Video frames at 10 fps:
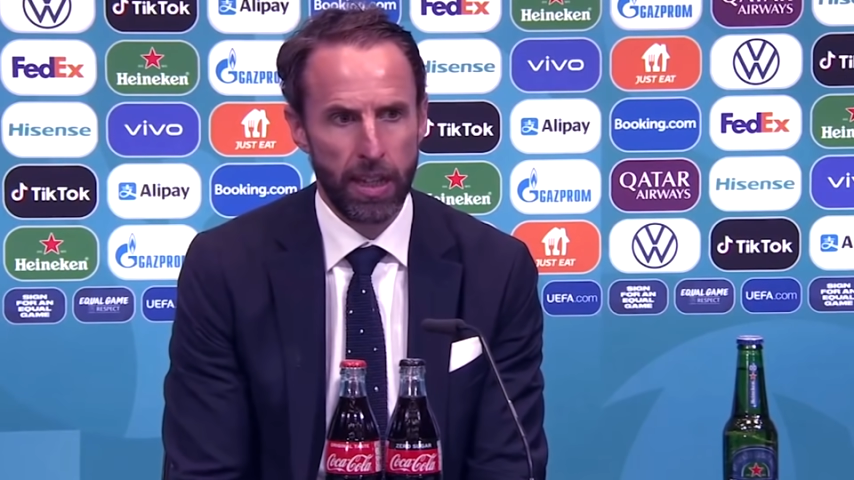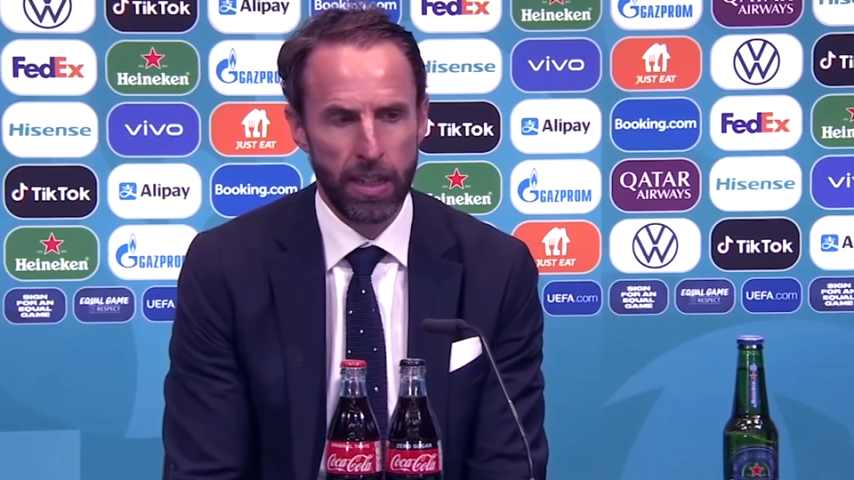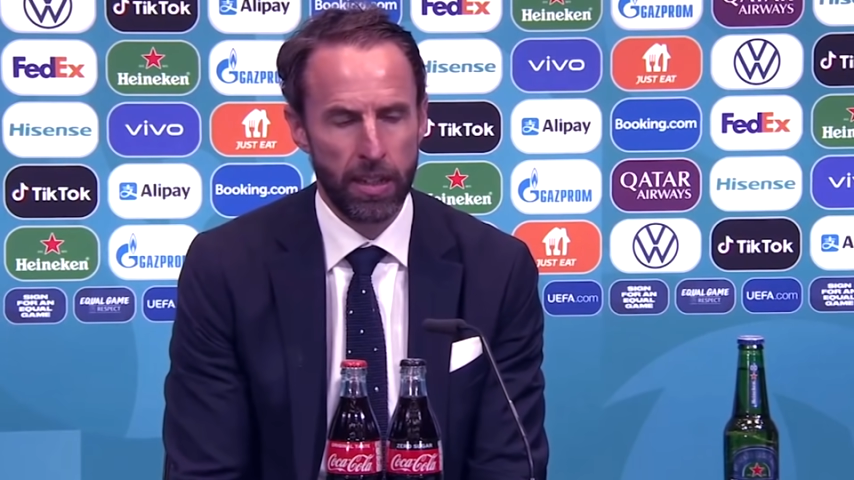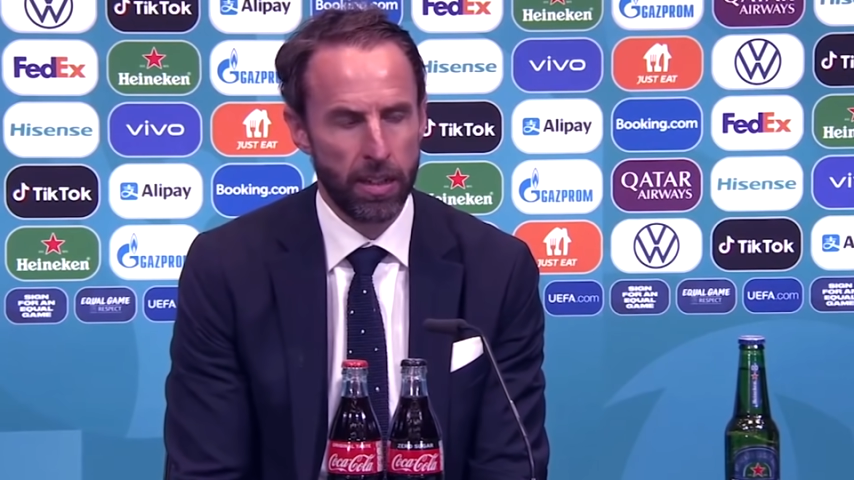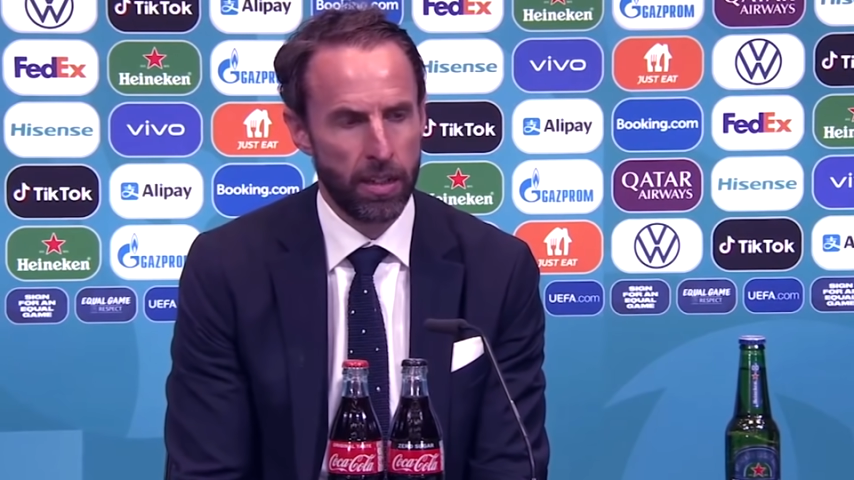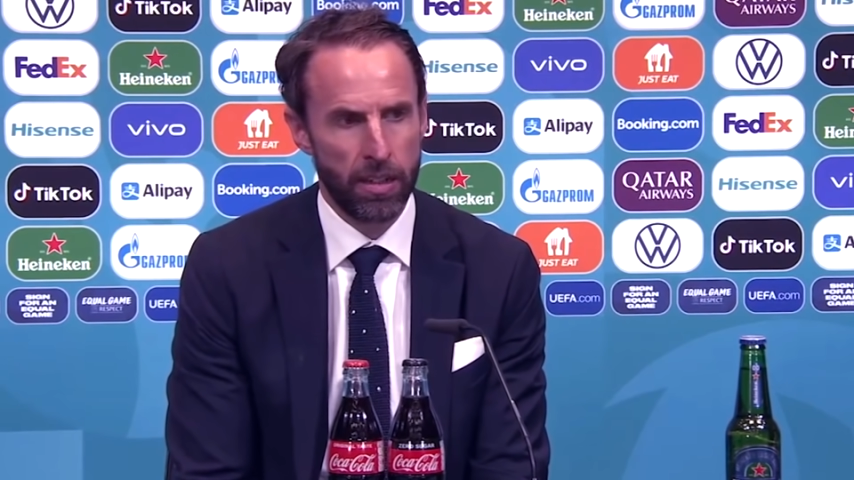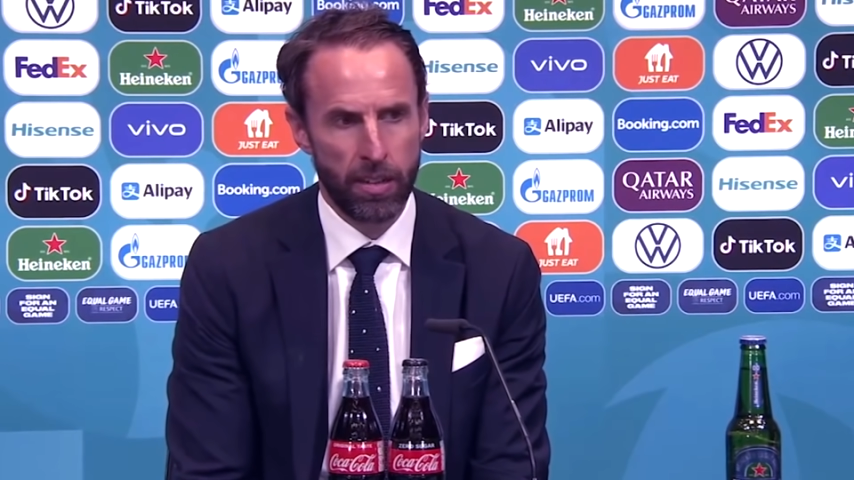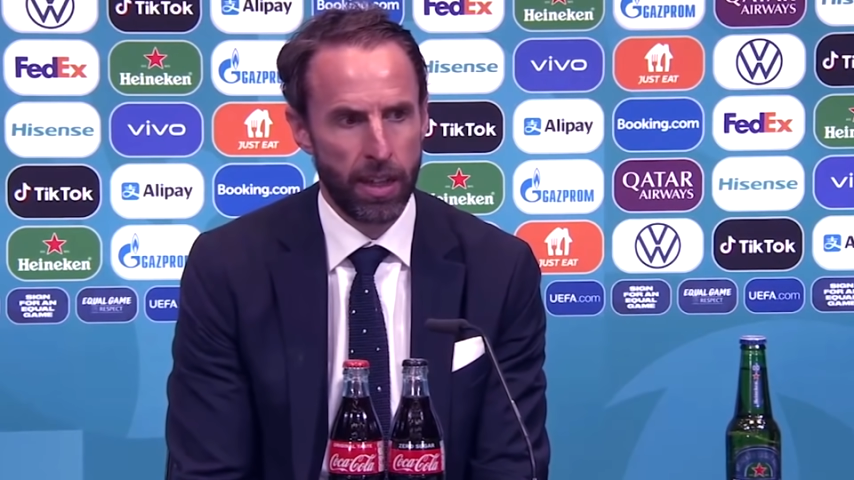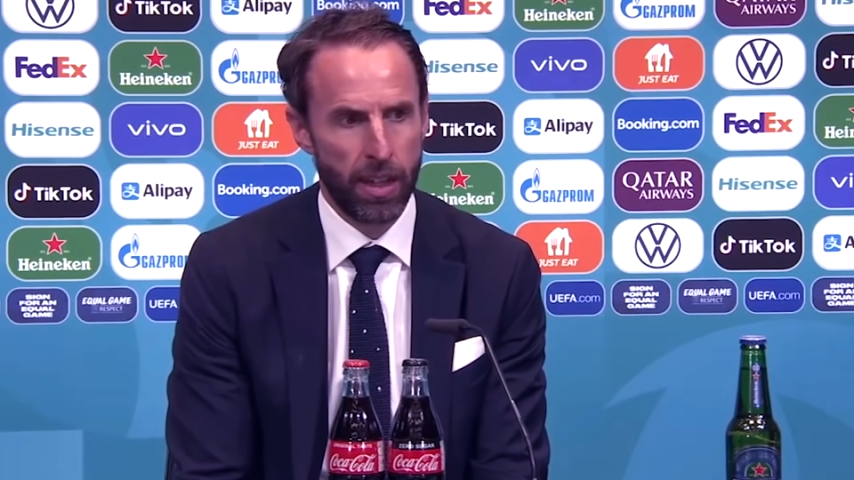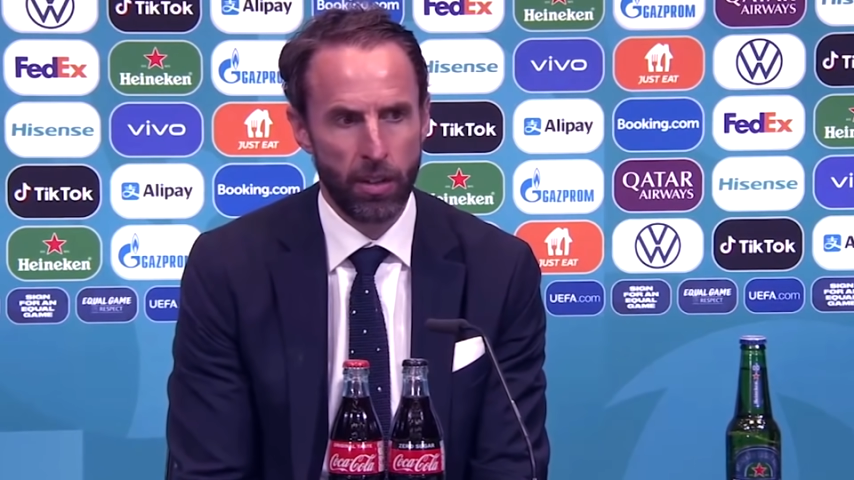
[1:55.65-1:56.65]
на мне, как
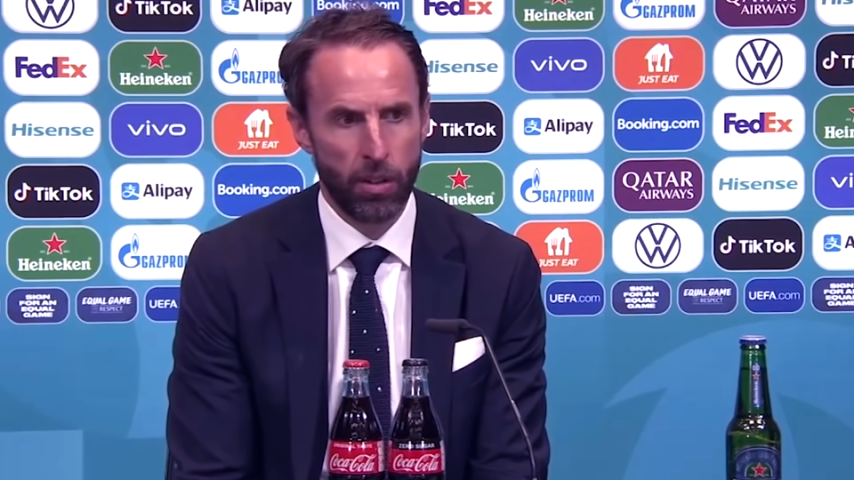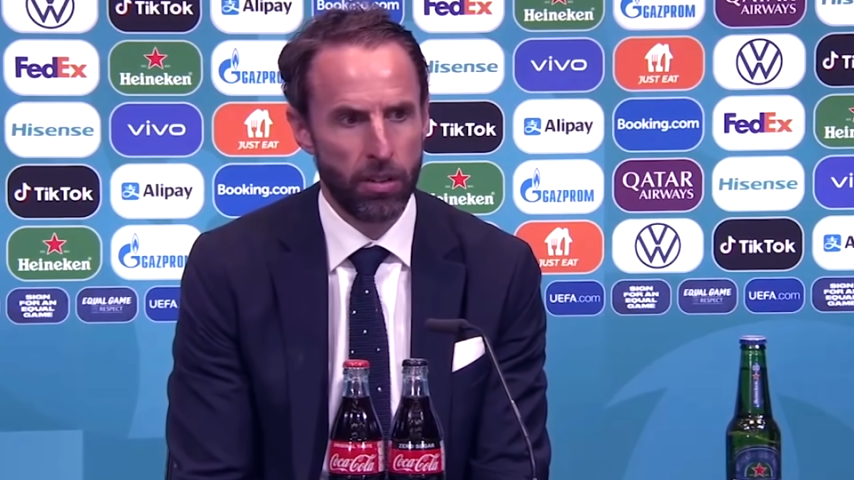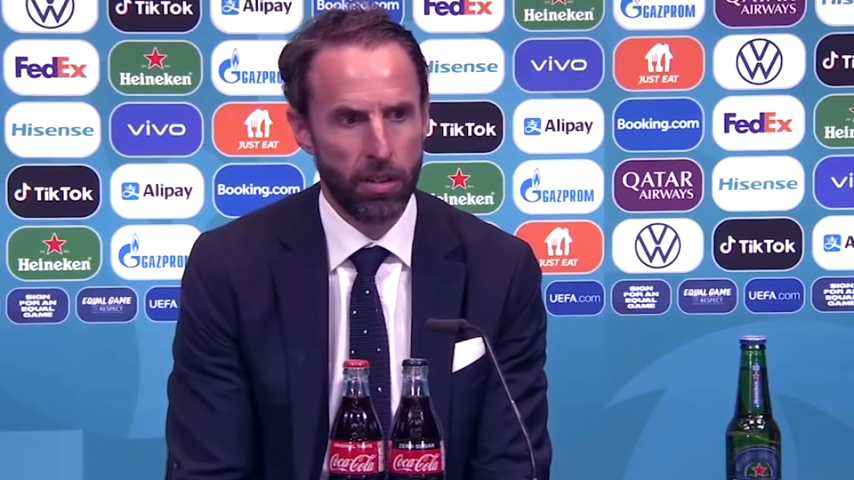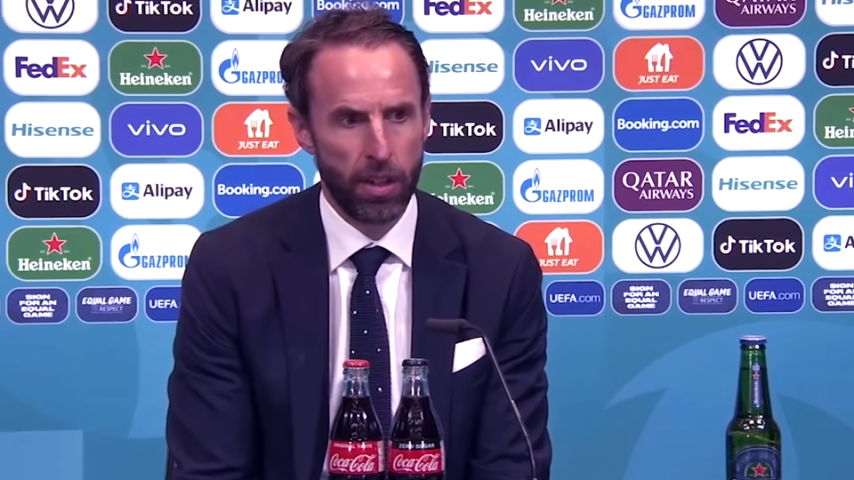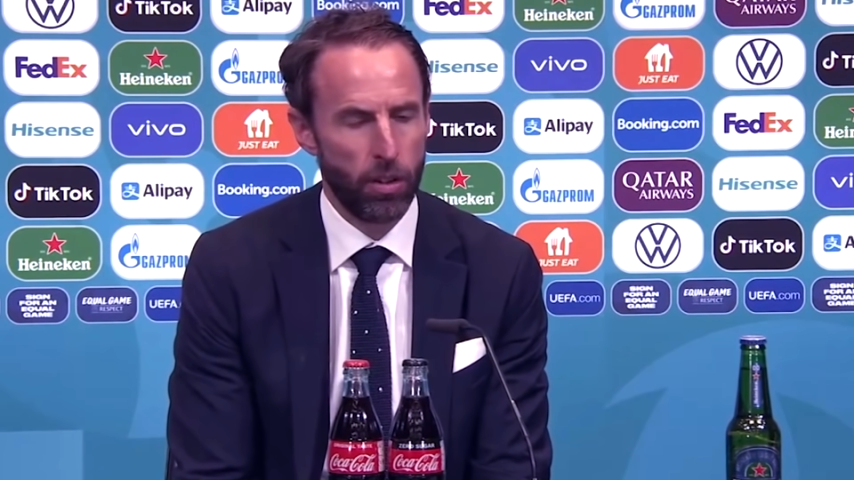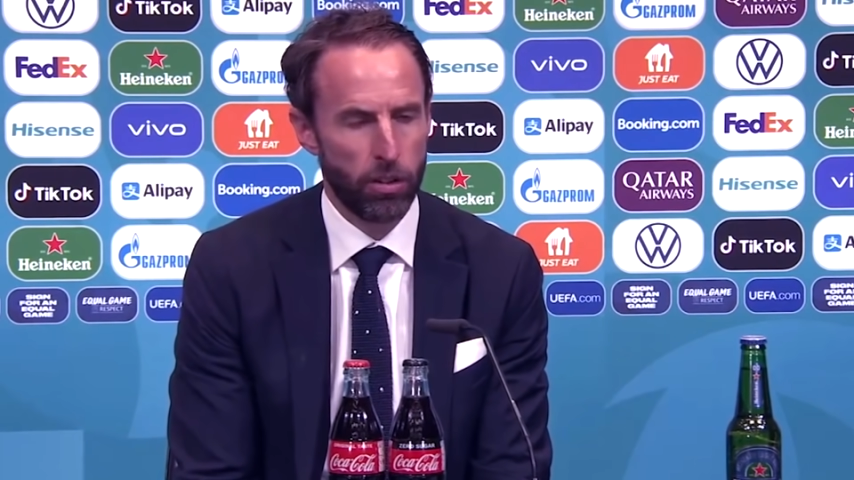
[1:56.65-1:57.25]
на тренере.